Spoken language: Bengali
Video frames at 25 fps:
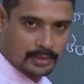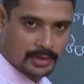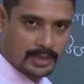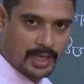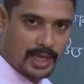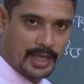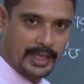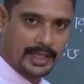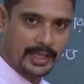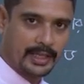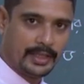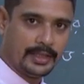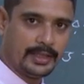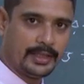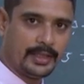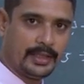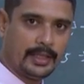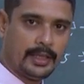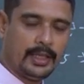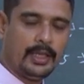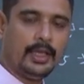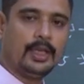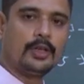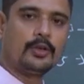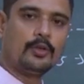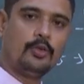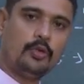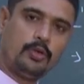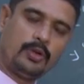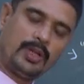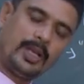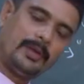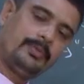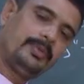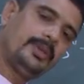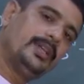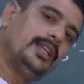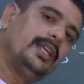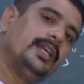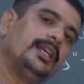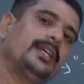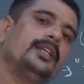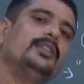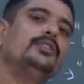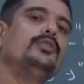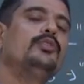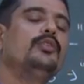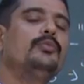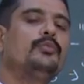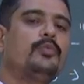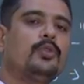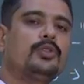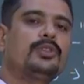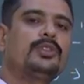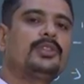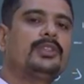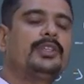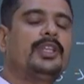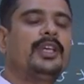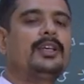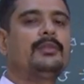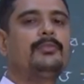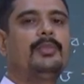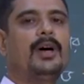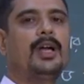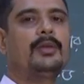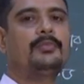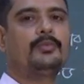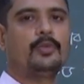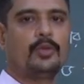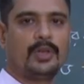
অধ্যায়ে ঘুরে ফিরে কিন্তু প্রত্যেকবার